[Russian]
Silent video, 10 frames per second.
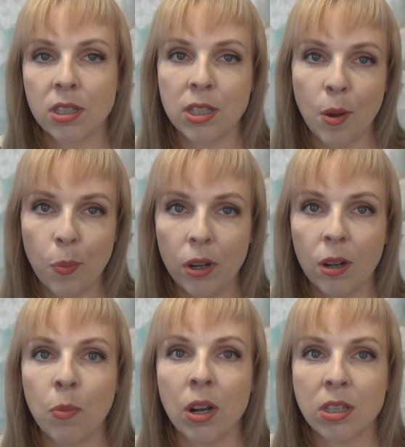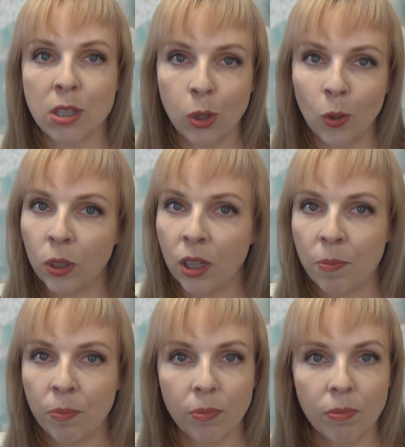с запахом
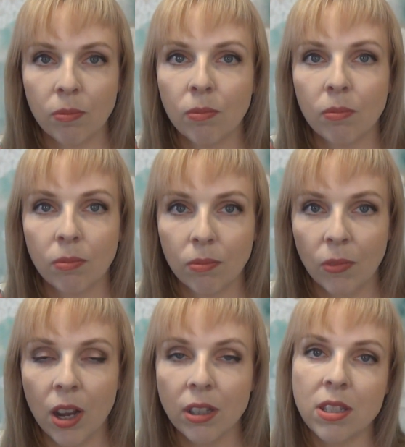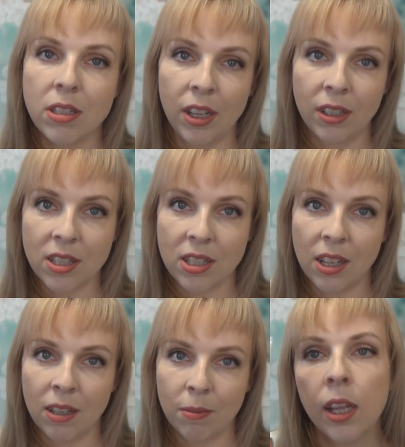ацетона. Гадость
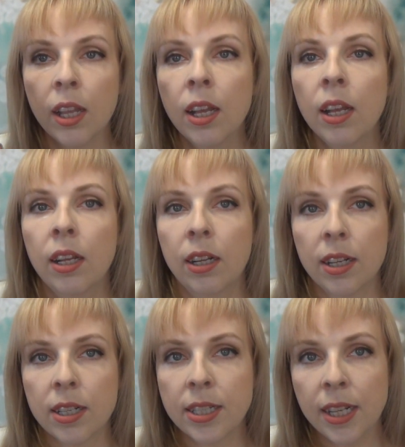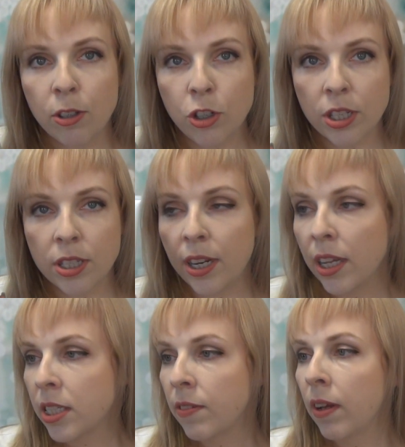редкостная. А, следующее
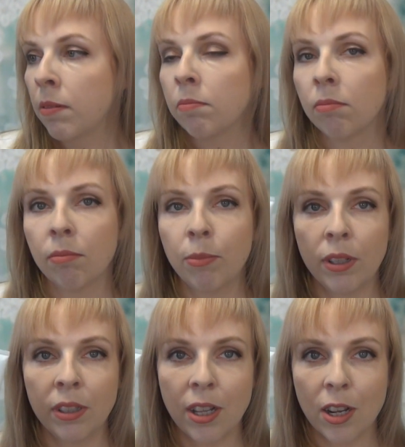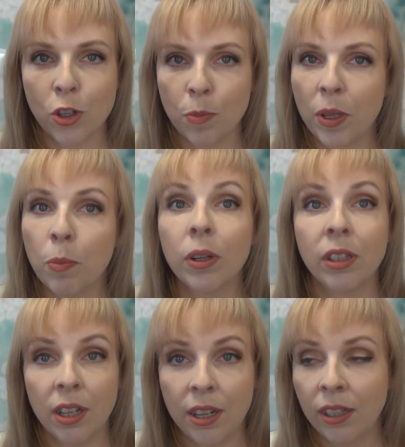средство было также мне
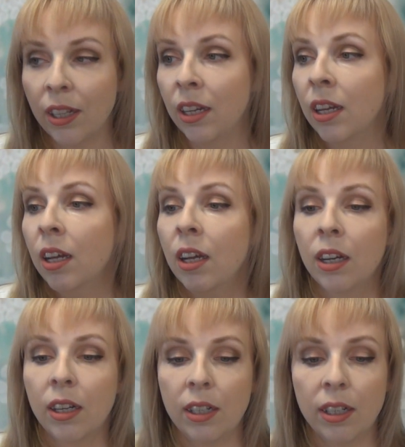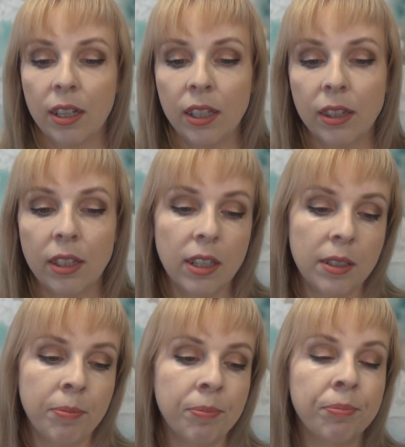подарено. А,
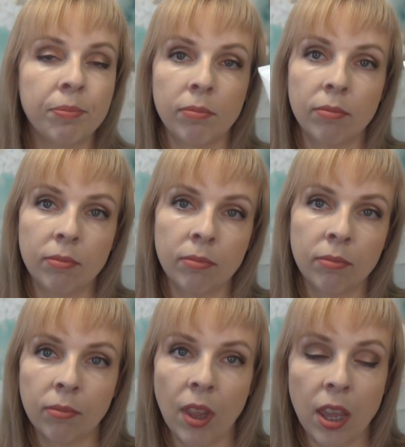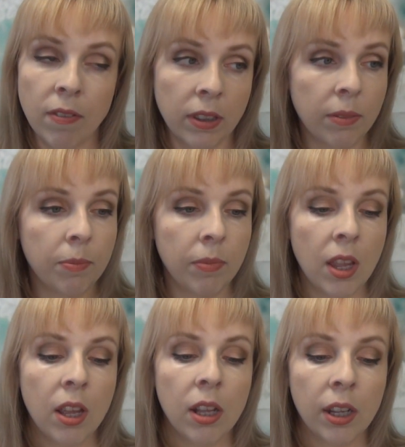это Avon
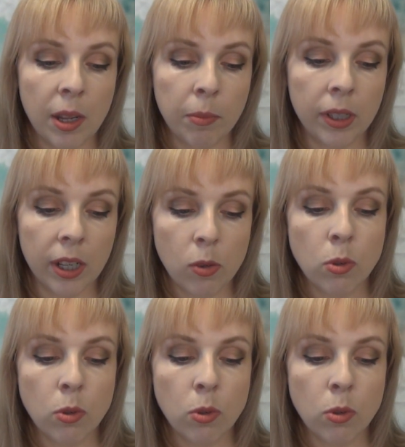крем для